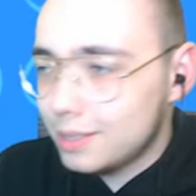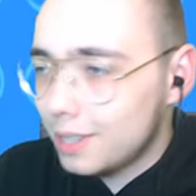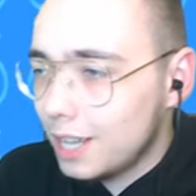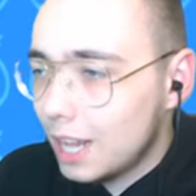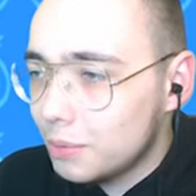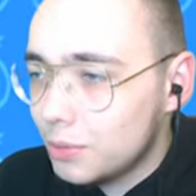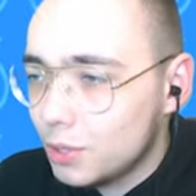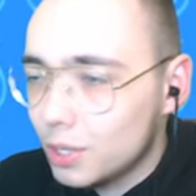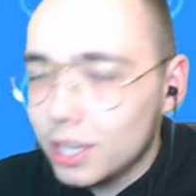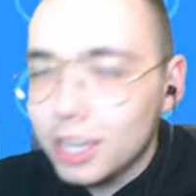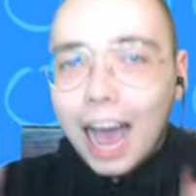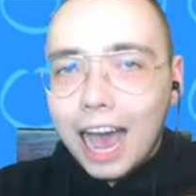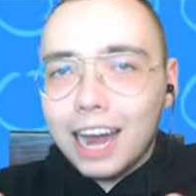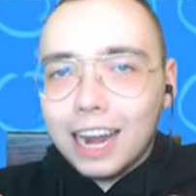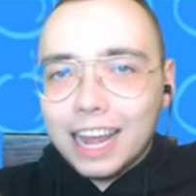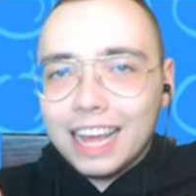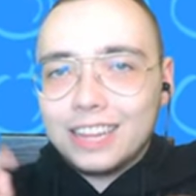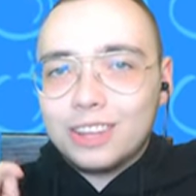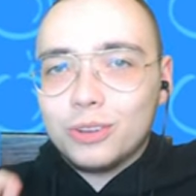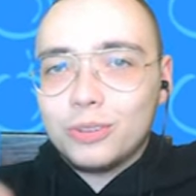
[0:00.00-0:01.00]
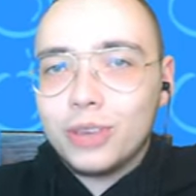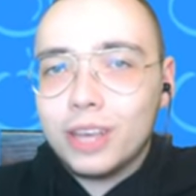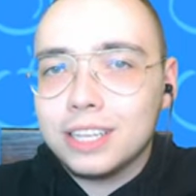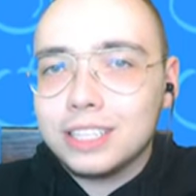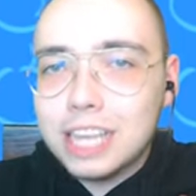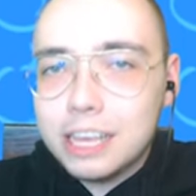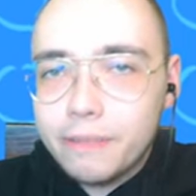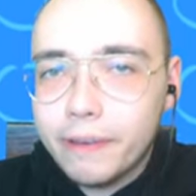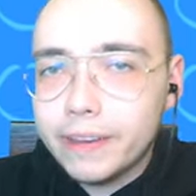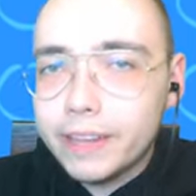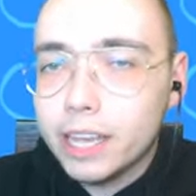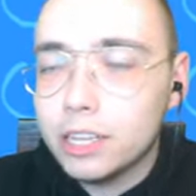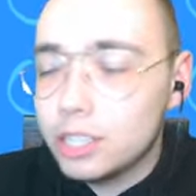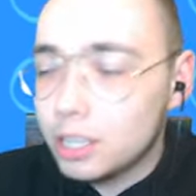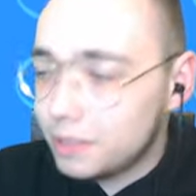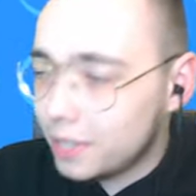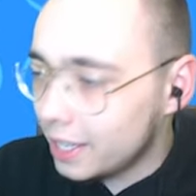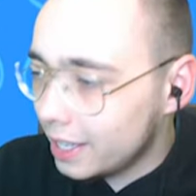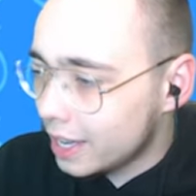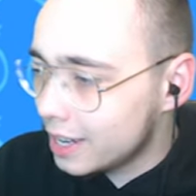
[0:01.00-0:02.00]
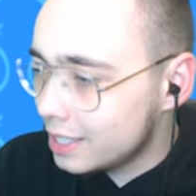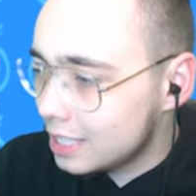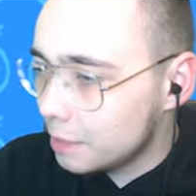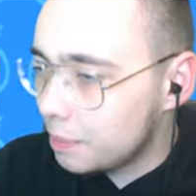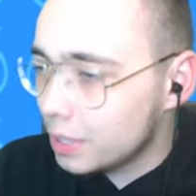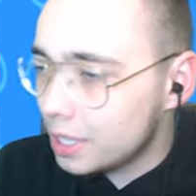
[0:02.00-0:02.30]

najlepszy. Ale to nie jest najfajniejsze w tej gierce,